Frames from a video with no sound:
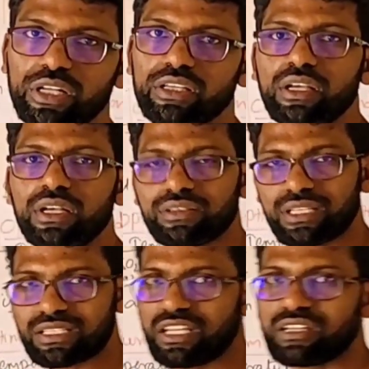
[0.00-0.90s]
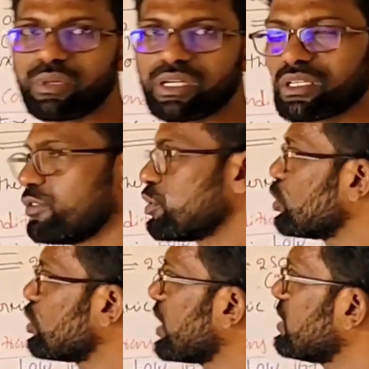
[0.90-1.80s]
ఆల్రెడీ ద స్టేట్మెంట్ యూ
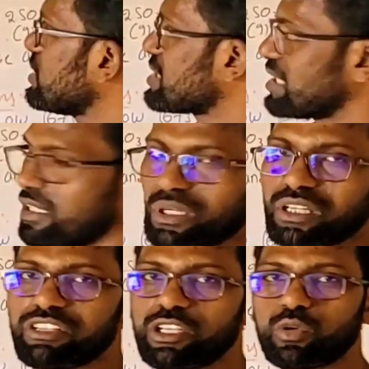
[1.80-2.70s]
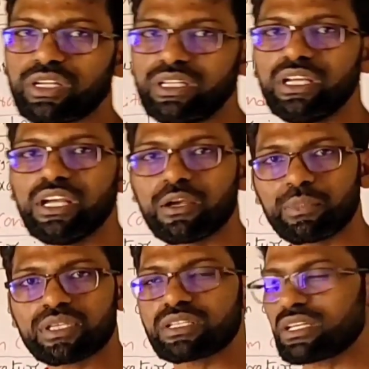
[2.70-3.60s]
షుడ్ రైట్ స్టేట్మెంట్ విదౌట్ ఎనీ
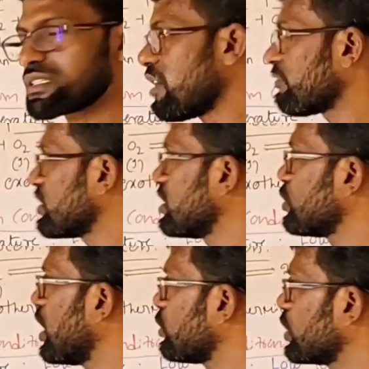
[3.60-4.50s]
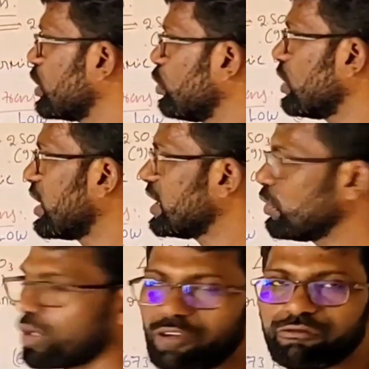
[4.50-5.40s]
మిస్టేక్స్ ఆఫ్టర్ దట్ యూ హ్యావ్ టు గివ్ ఎనీ
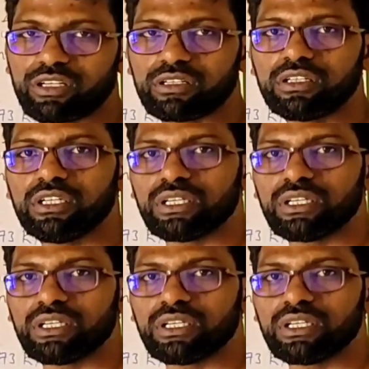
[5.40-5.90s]
వన్ ఆఫ్ ద